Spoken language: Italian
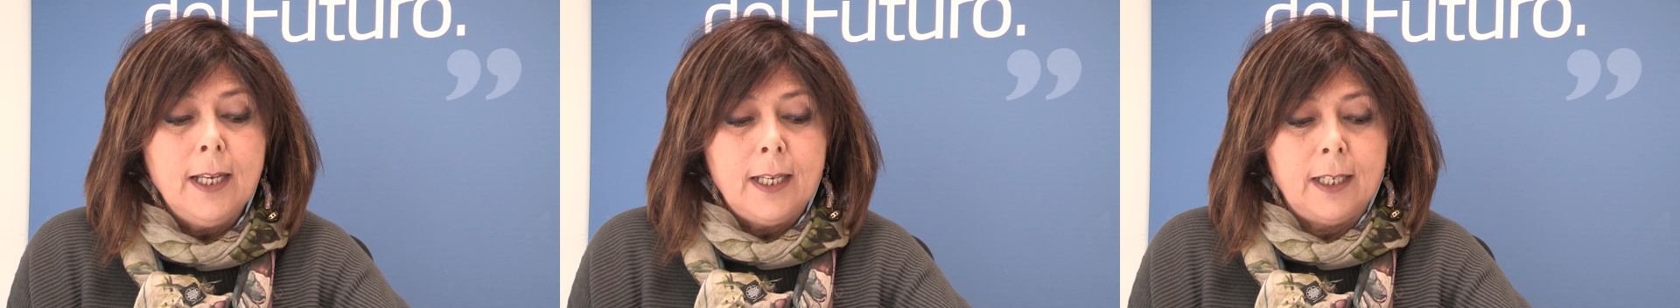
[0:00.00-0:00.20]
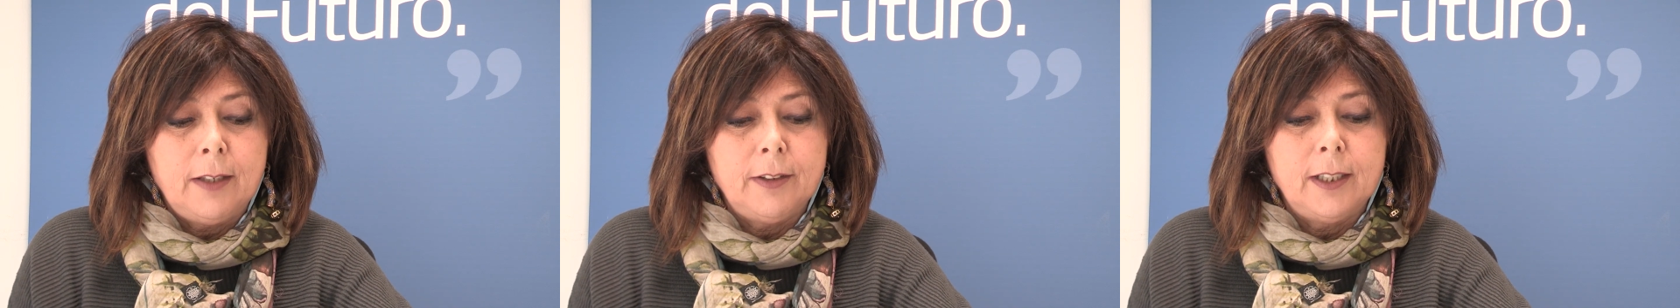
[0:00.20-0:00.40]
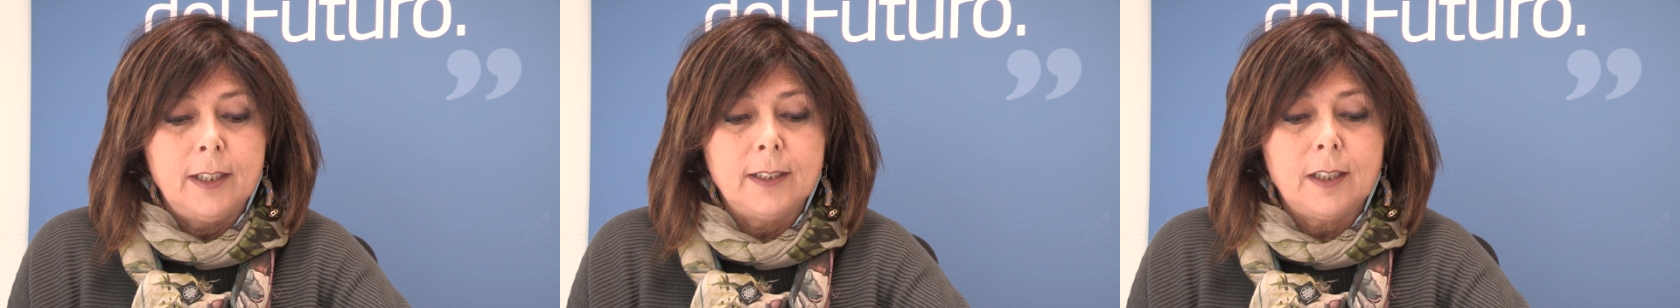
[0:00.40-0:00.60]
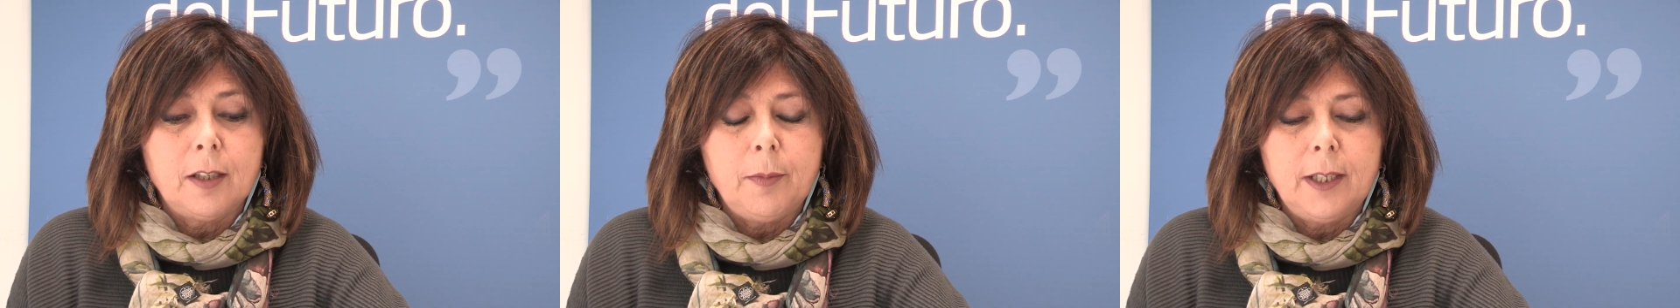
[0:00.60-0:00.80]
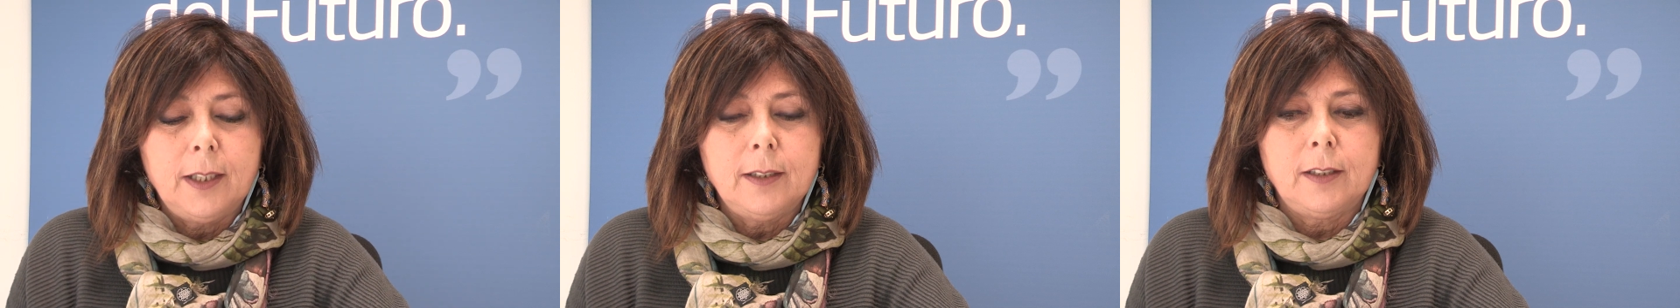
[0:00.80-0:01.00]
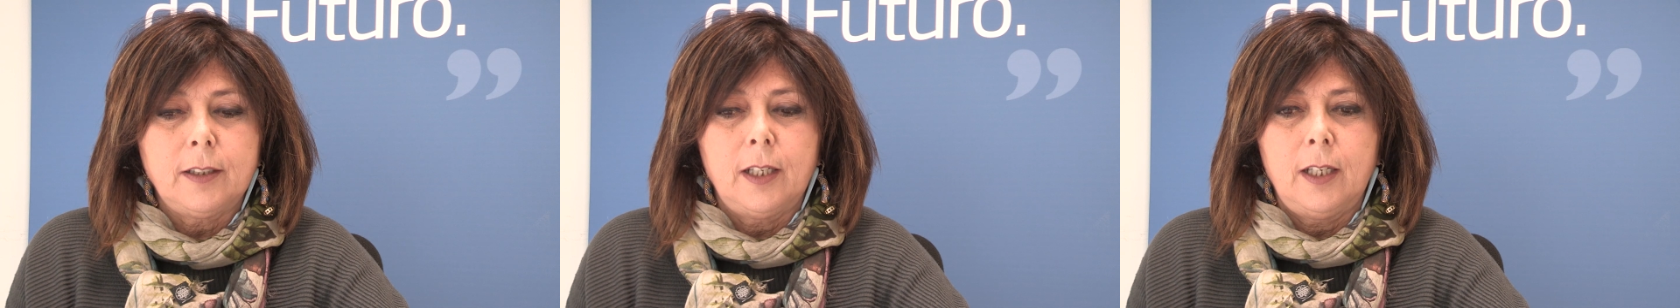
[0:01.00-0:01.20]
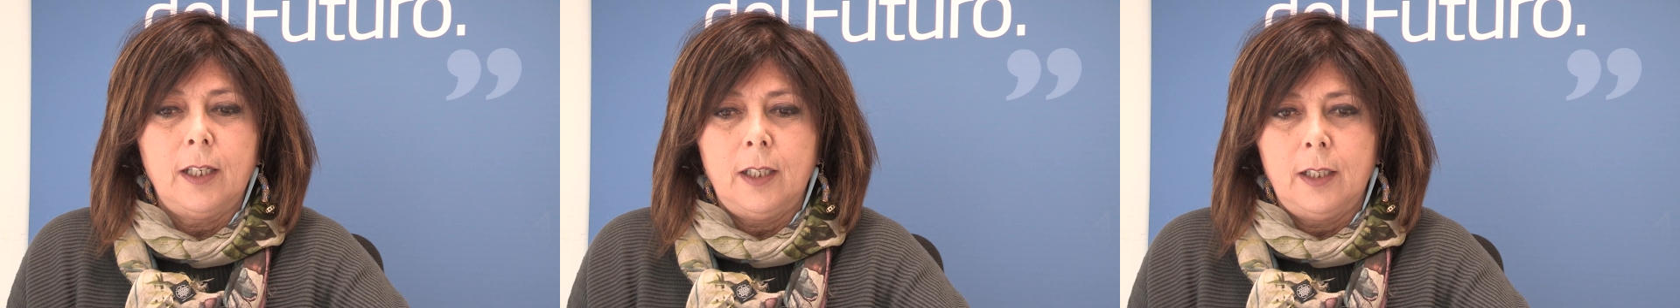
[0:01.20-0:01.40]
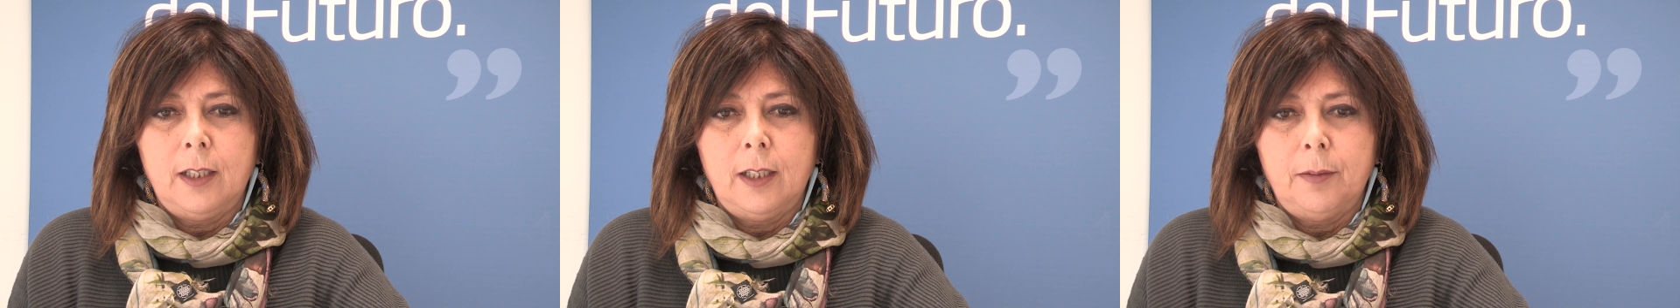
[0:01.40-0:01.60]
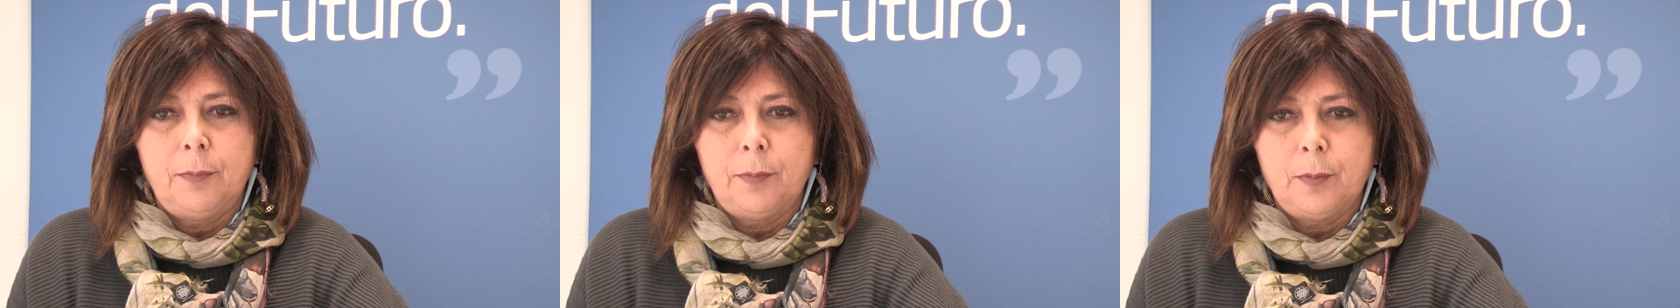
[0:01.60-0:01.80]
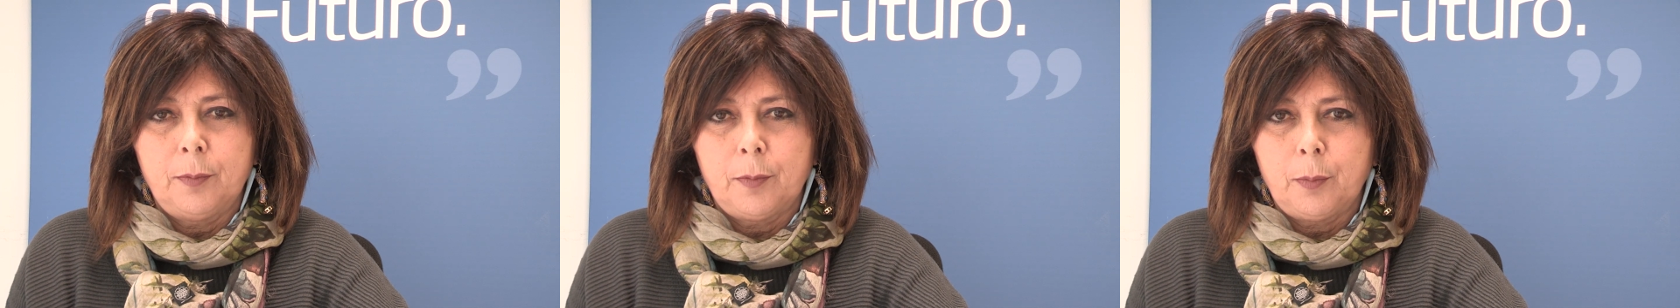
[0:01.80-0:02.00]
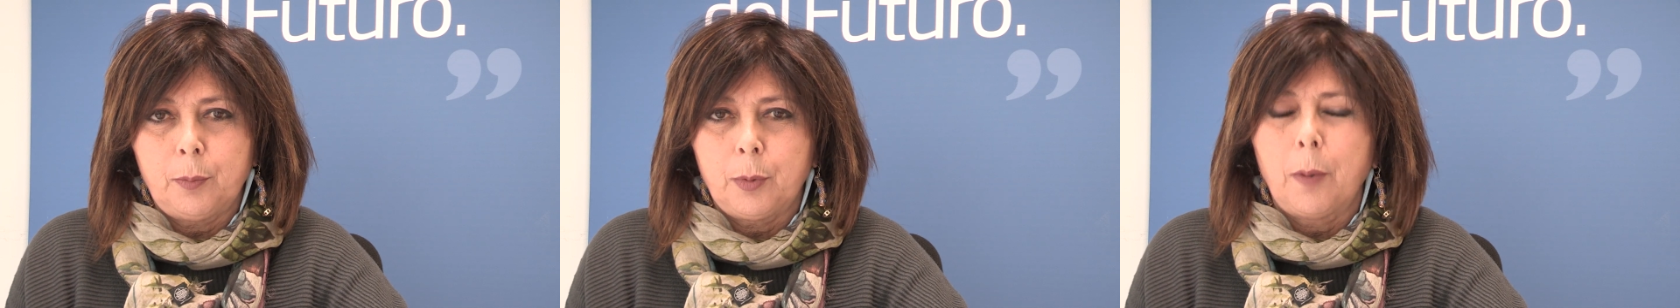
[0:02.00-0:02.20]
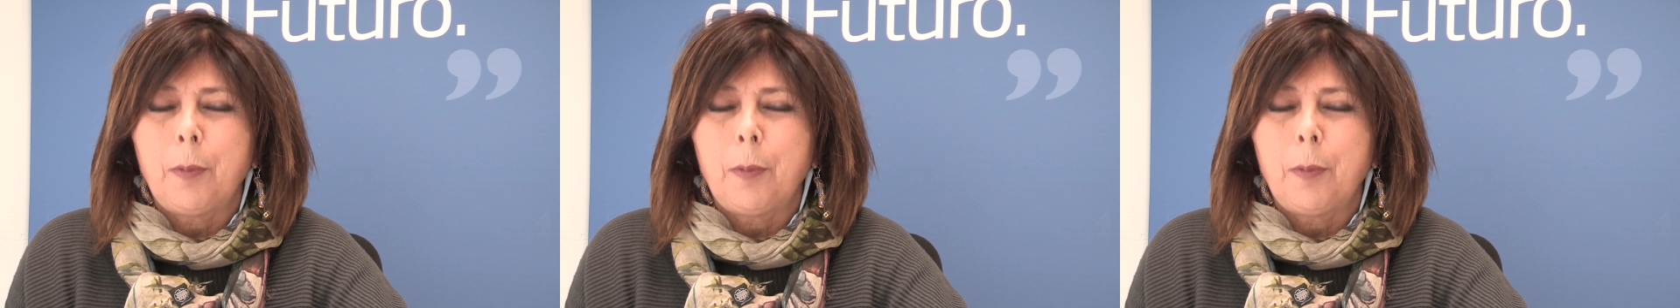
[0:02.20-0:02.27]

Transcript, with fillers: Evidentemente, ehm,